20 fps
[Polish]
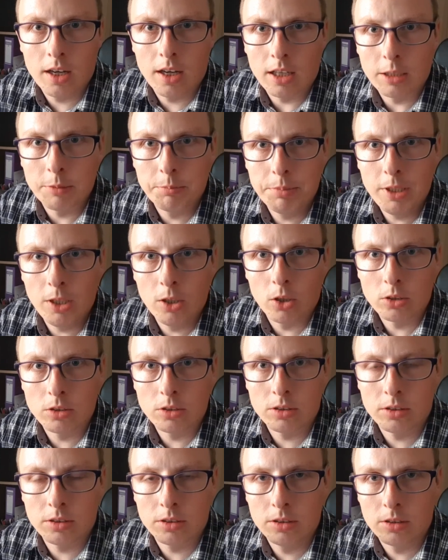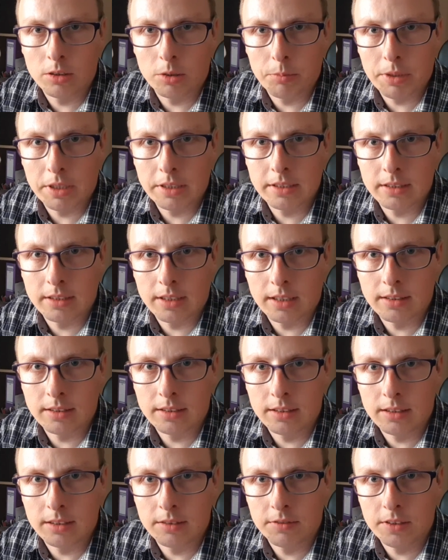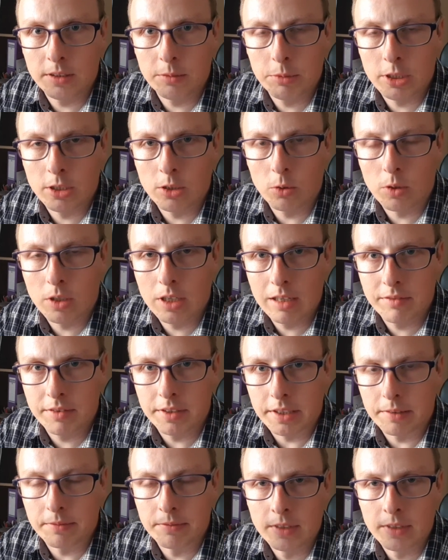się przyda i tak dalej. I często zdaję sobie sprawę z